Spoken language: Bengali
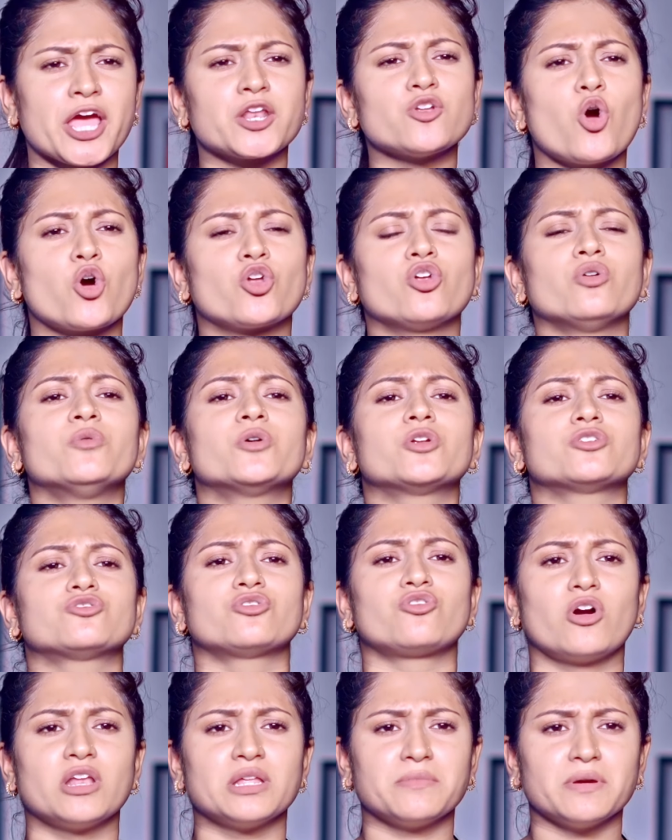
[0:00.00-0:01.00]
কেন অনবরত
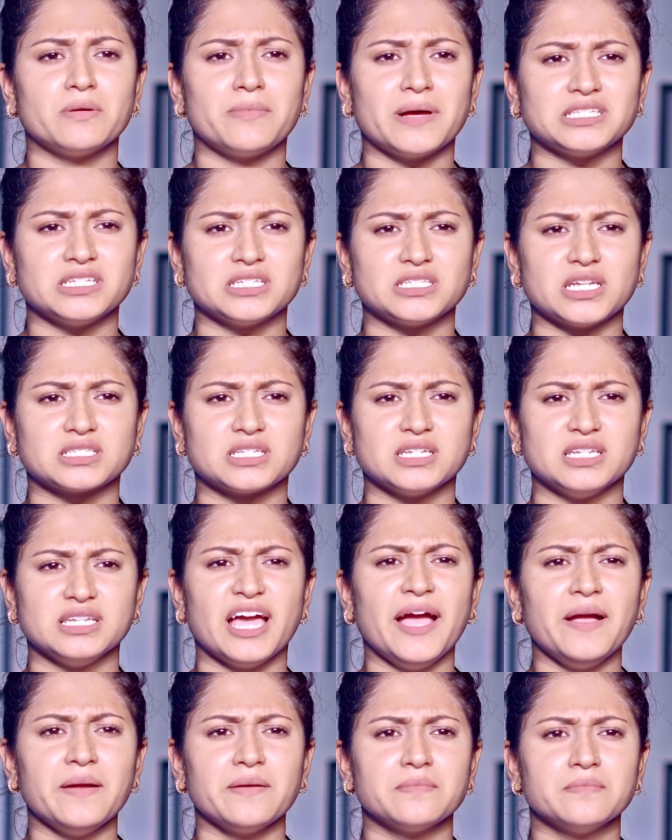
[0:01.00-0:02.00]
কলিং বেল বাজিয়ে যাচ্ছিলি
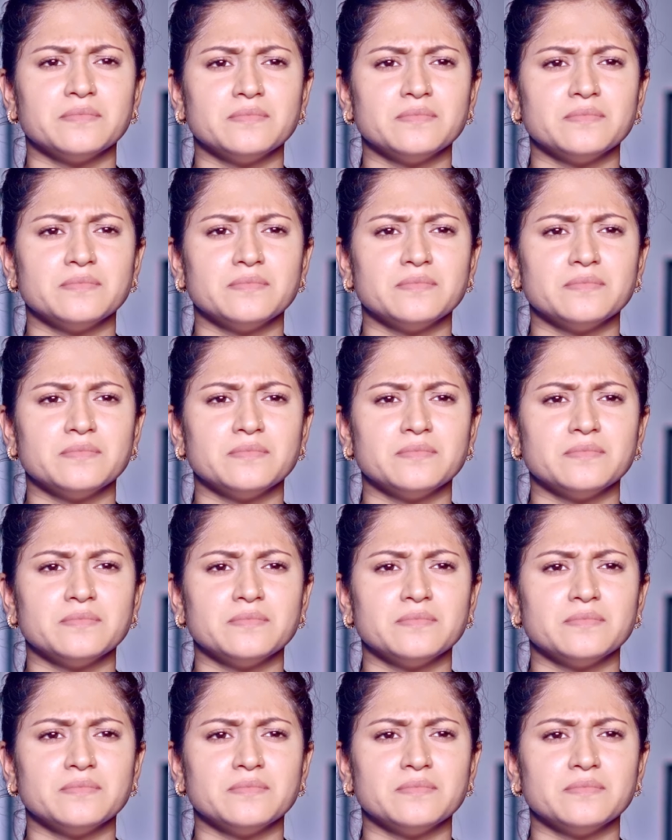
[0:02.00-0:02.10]
হ্যাঁ